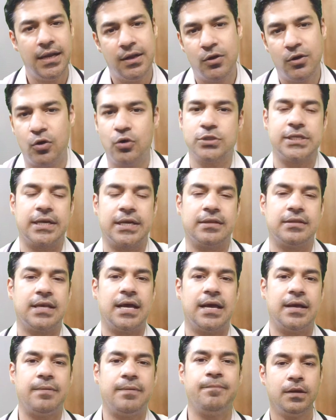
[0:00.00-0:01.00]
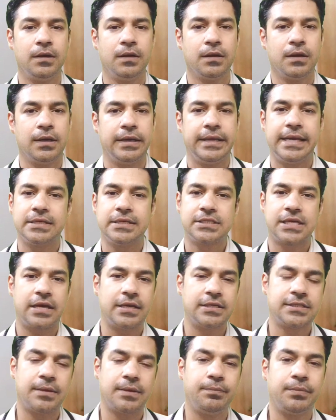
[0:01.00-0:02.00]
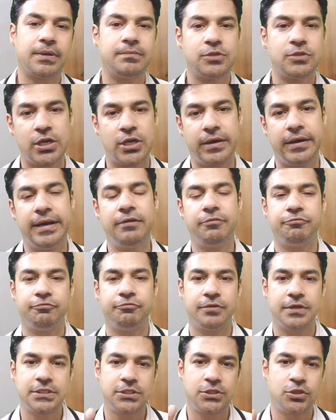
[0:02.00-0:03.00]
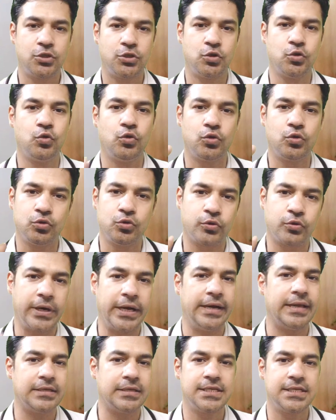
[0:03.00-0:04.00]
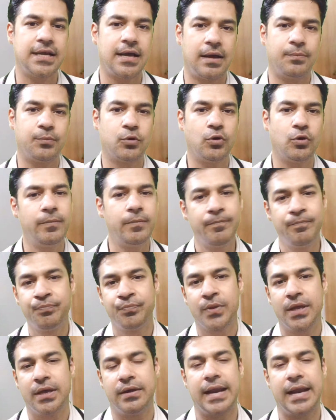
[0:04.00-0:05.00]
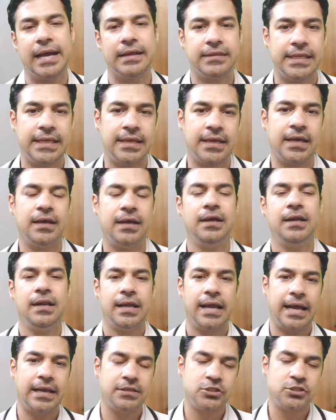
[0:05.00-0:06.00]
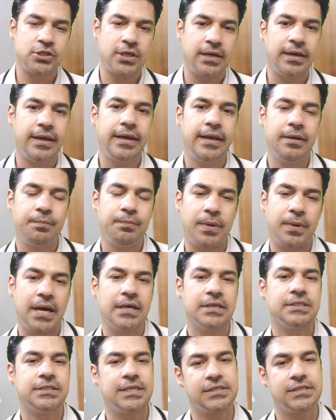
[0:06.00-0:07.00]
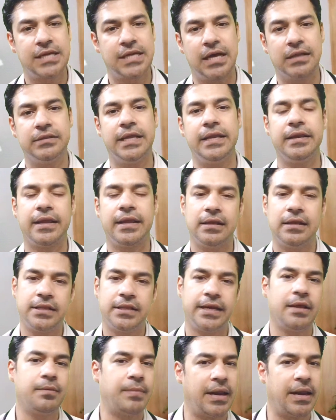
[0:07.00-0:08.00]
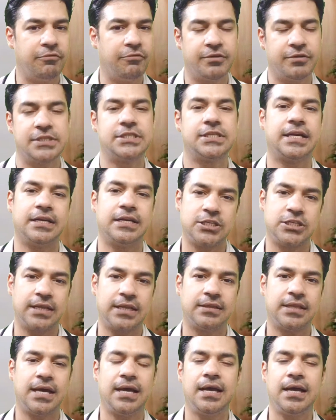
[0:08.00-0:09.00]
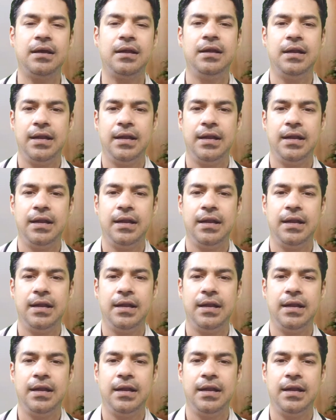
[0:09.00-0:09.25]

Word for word: हो सकता है ये सारे सिम्टम्स जनरली फर्स्ट टू टू थ्री डेज ही आपको रहती हैं एंड जनरली पाँच से सात दिन के अंदर ये मैनिफेस्ट कर जाता है